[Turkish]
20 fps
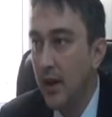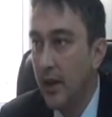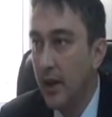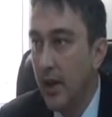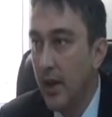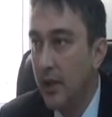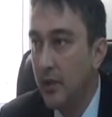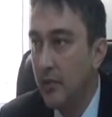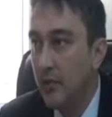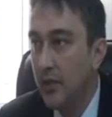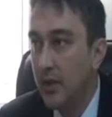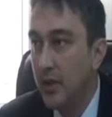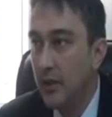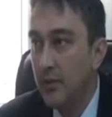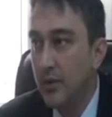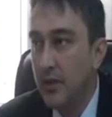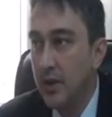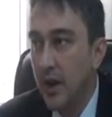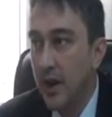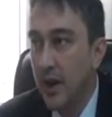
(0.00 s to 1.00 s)
Yani
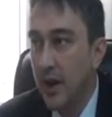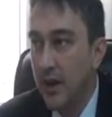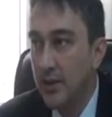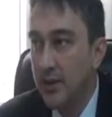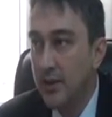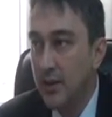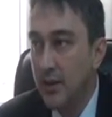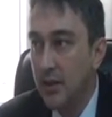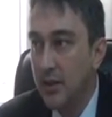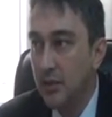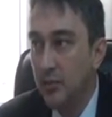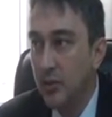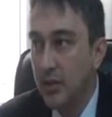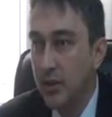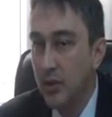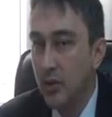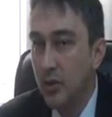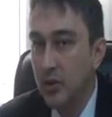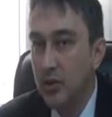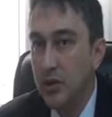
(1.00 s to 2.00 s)
bir viral hastalık mı
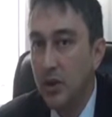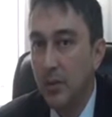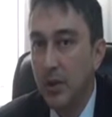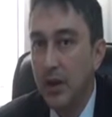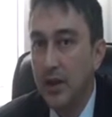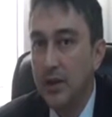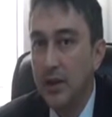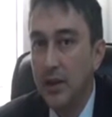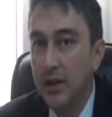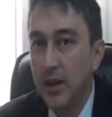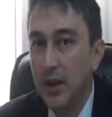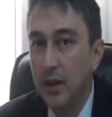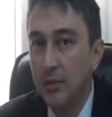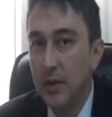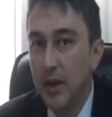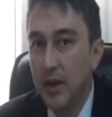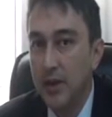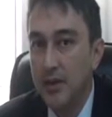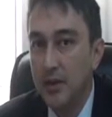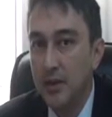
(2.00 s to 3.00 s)
yoksa
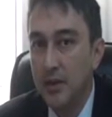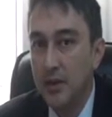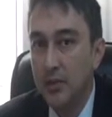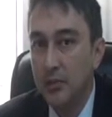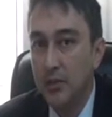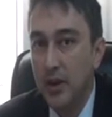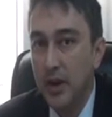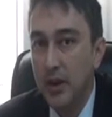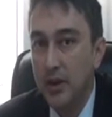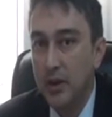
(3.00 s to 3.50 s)
bakteriyel bir hastalık mı?